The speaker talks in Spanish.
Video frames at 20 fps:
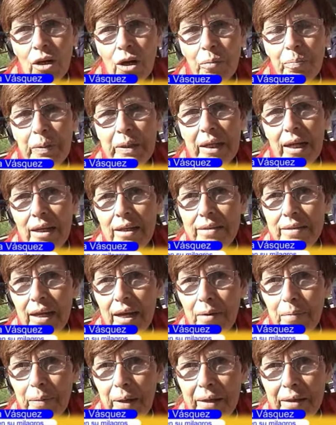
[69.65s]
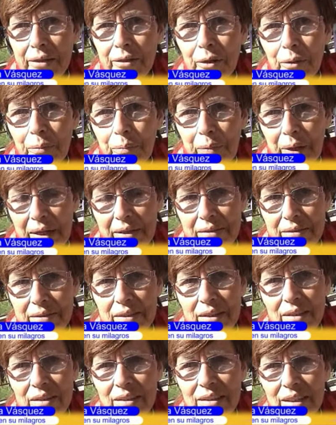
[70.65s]
hospitalizada más de dos meses
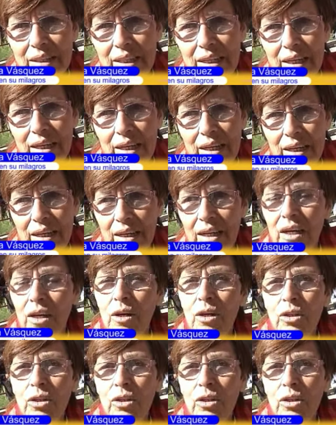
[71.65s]
y